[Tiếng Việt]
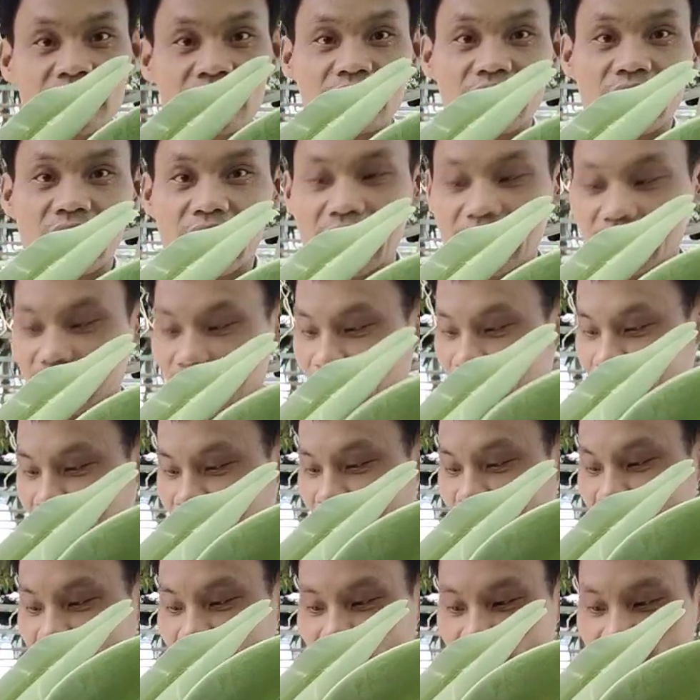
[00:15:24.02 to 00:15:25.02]
hai cây rất
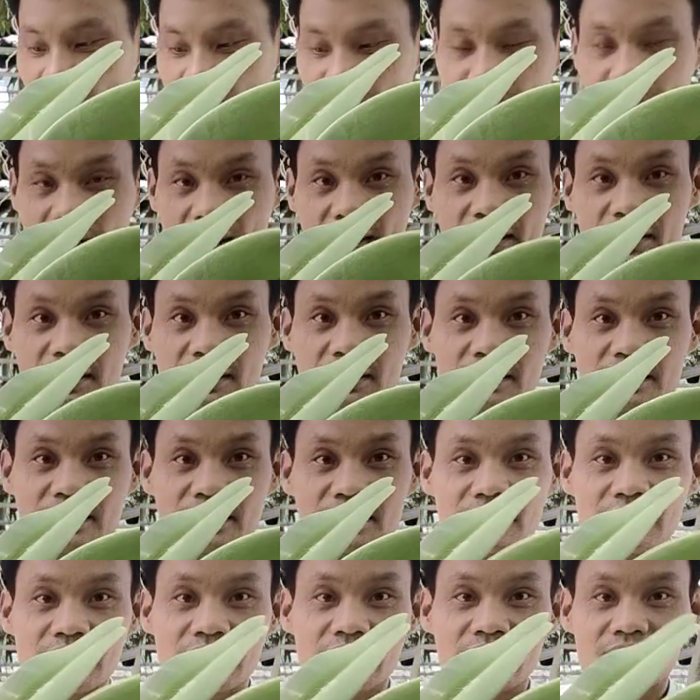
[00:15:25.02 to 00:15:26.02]
là vip nhá
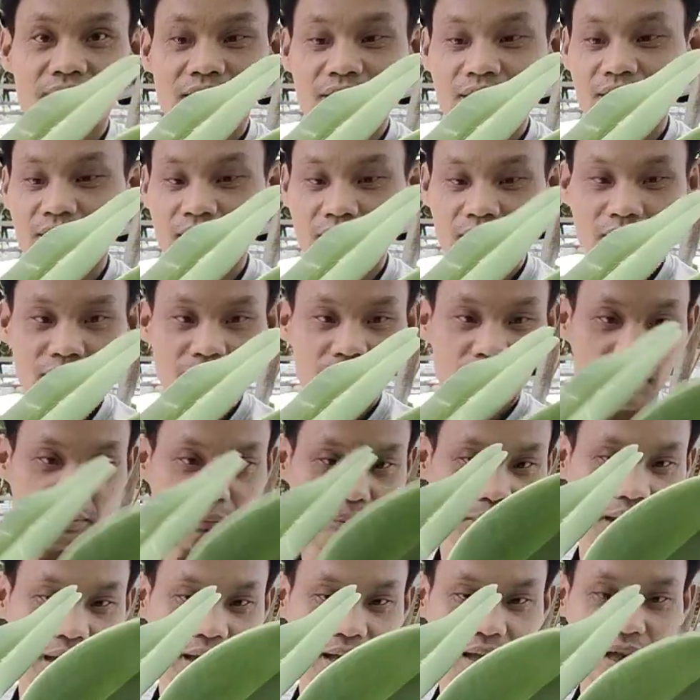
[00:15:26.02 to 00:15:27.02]

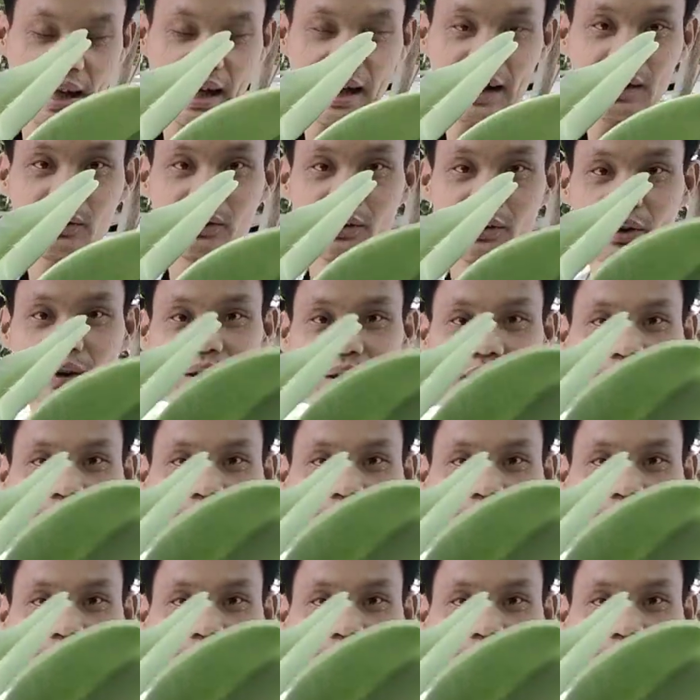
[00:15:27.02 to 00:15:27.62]
bản lá của nó thì